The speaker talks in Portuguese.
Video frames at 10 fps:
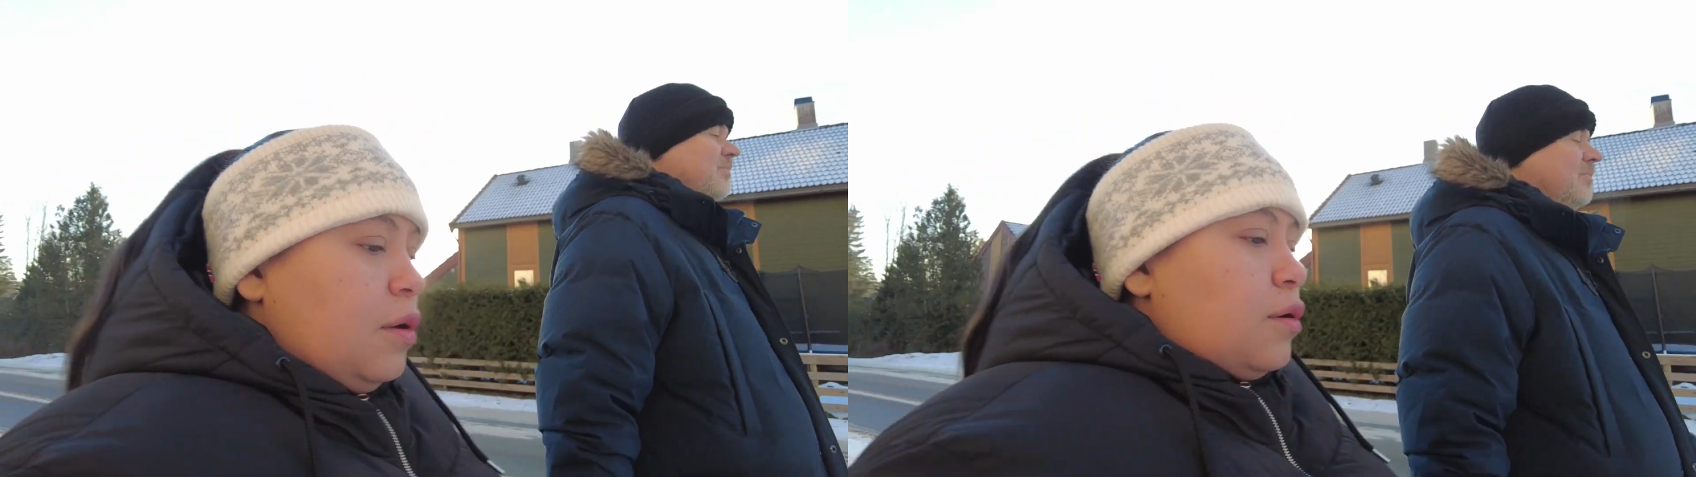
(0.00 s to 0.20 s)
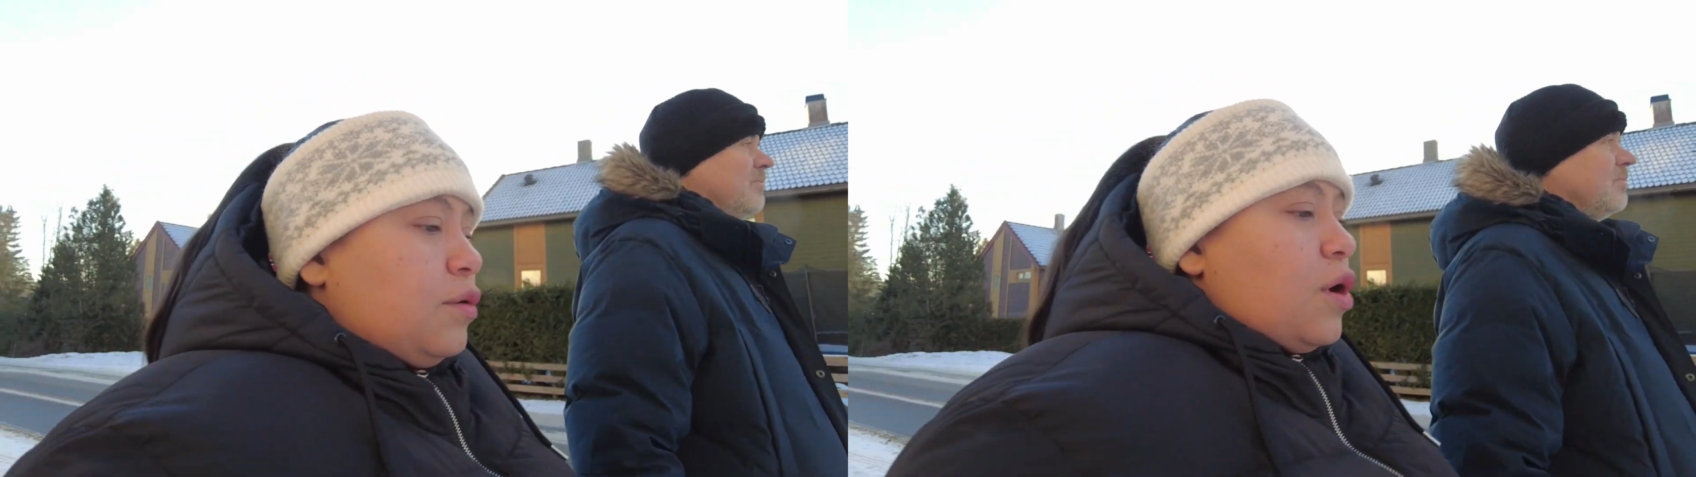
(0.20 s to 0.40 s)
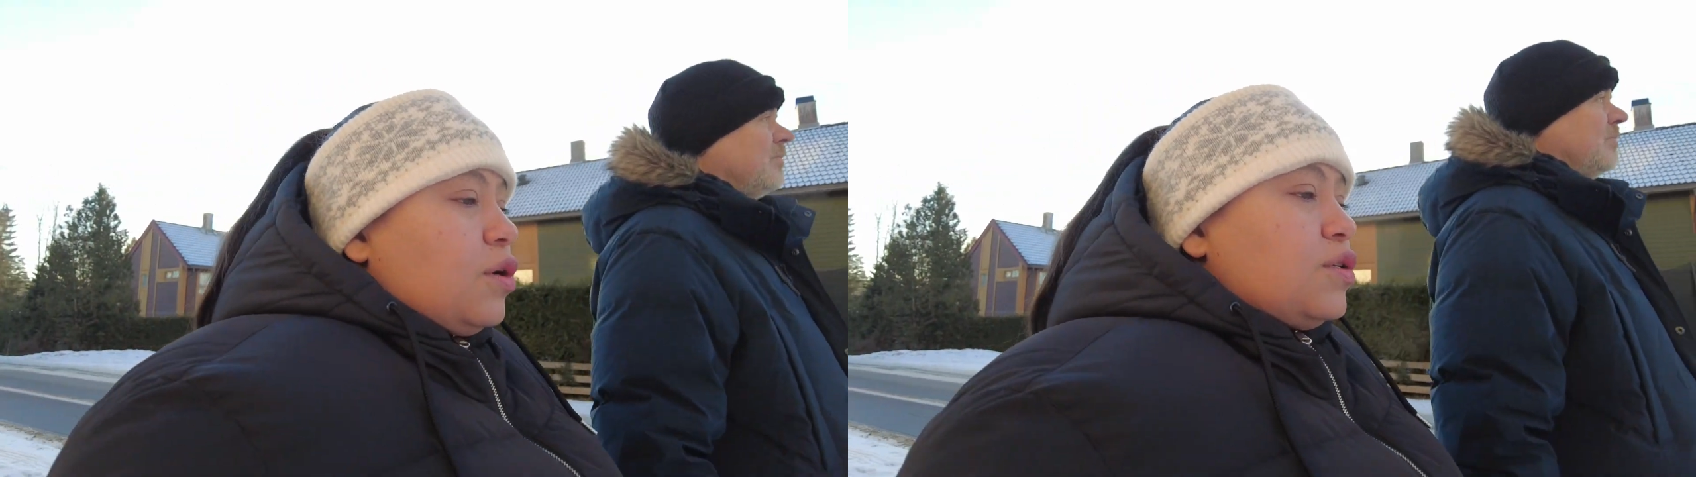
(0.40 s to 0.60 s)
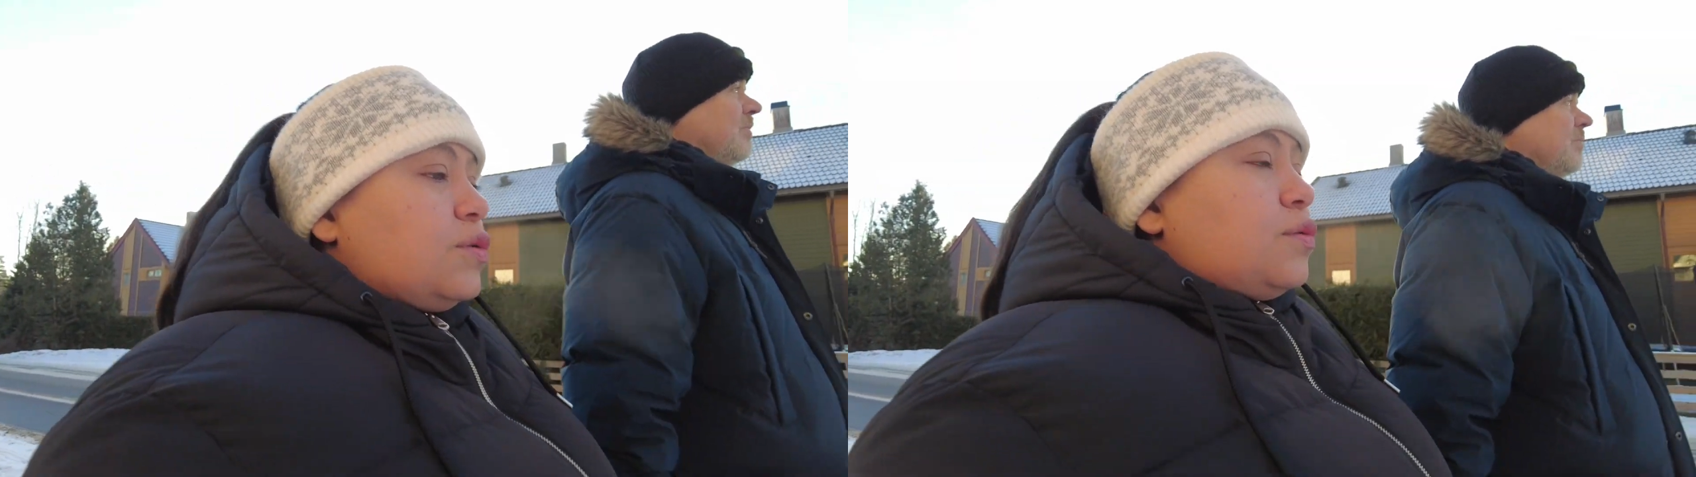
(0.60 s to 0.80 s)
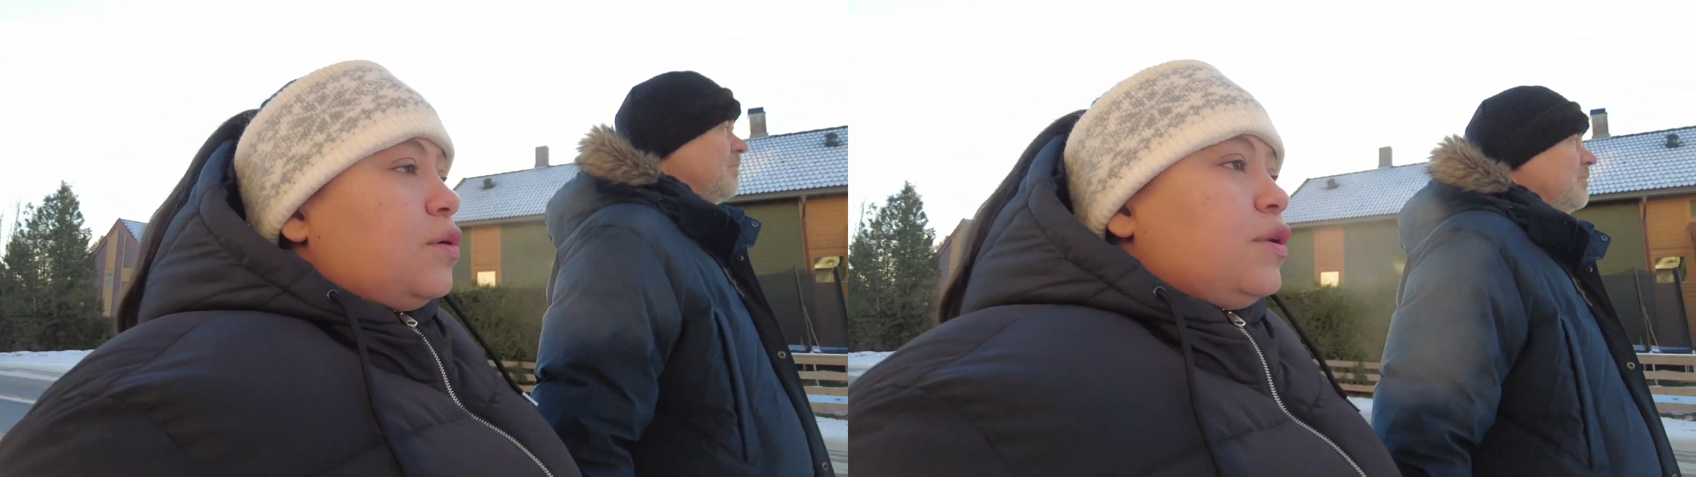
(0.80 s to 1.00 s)
o
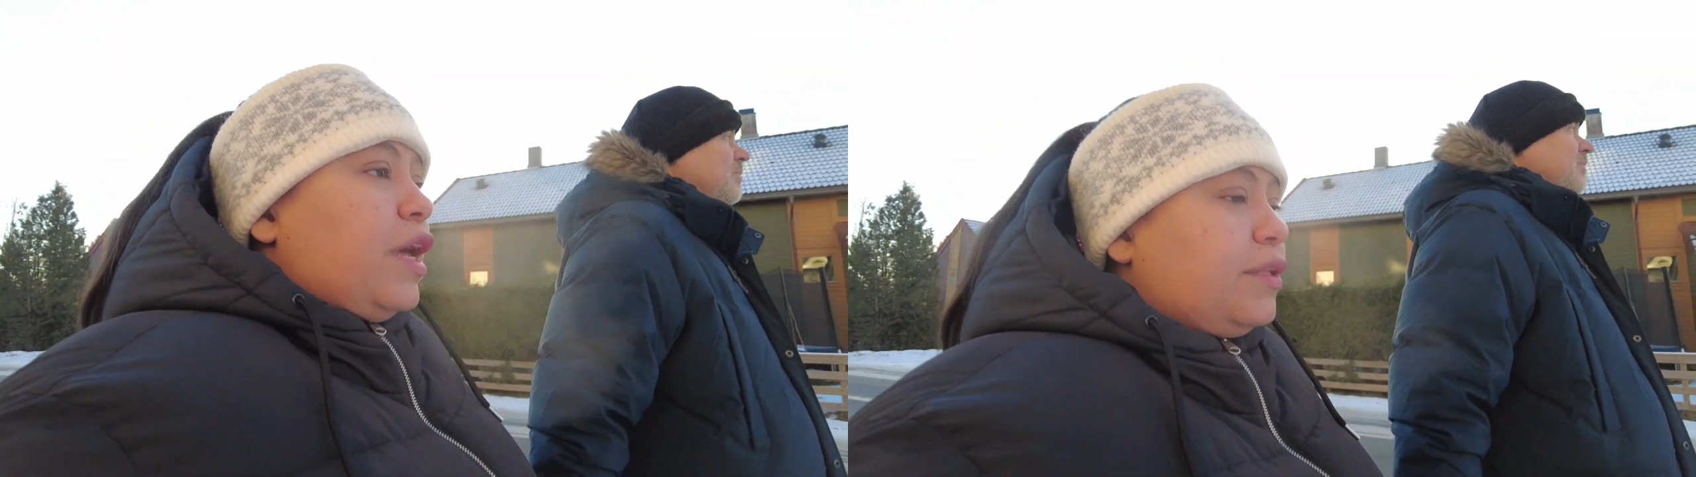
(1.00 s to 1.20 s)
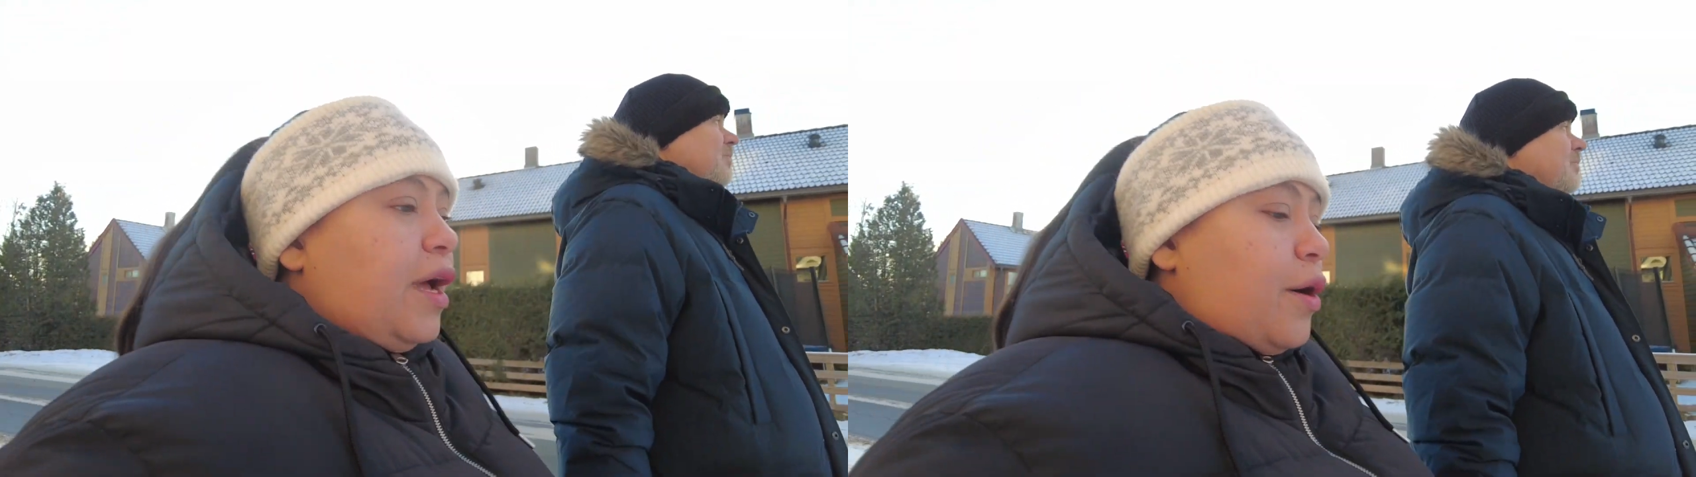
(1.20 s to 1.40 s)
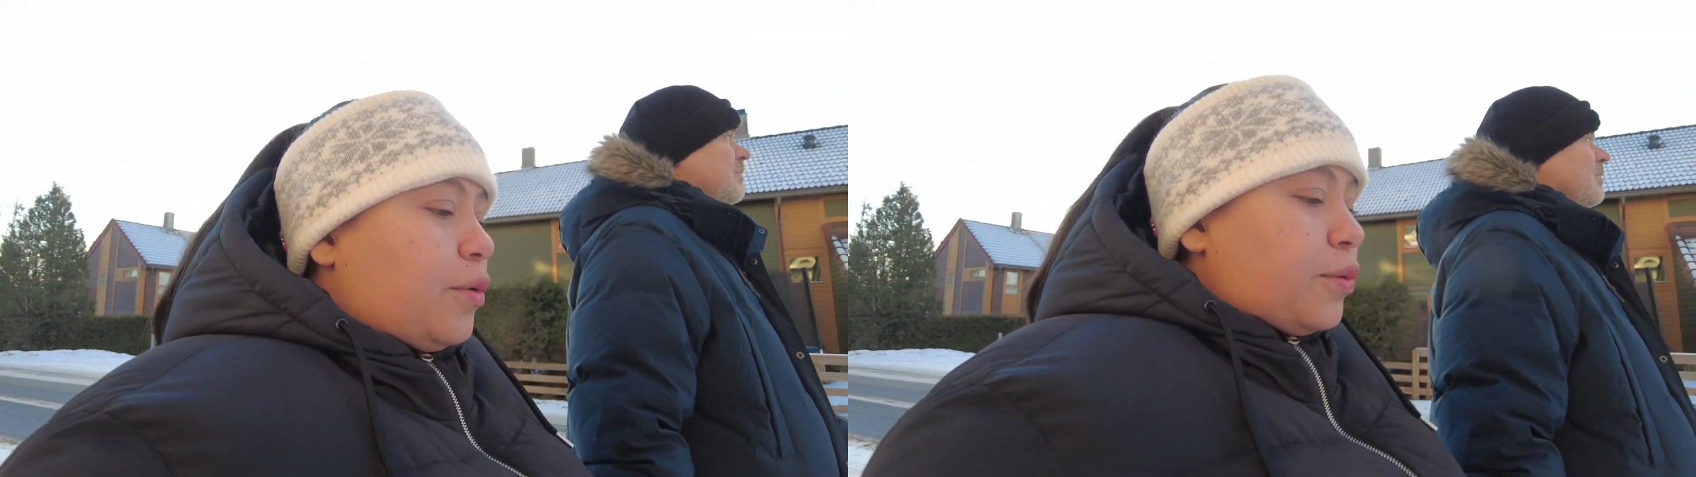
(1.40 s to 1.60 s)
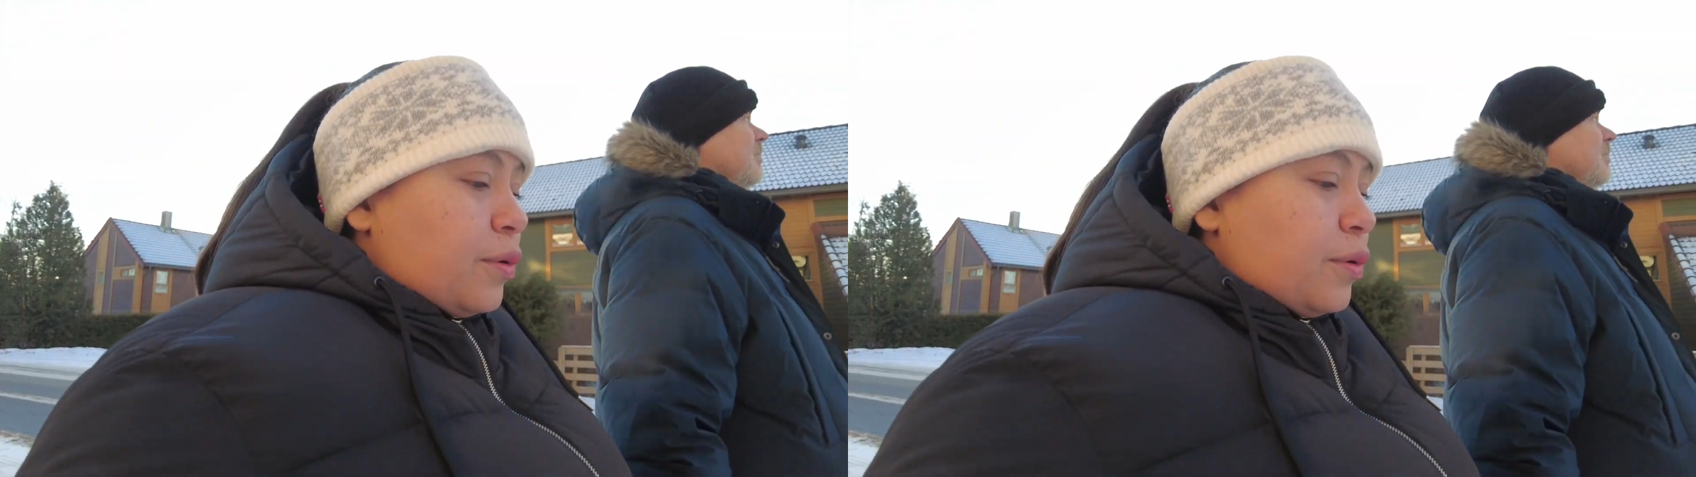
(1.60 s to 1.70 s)
nosso Natal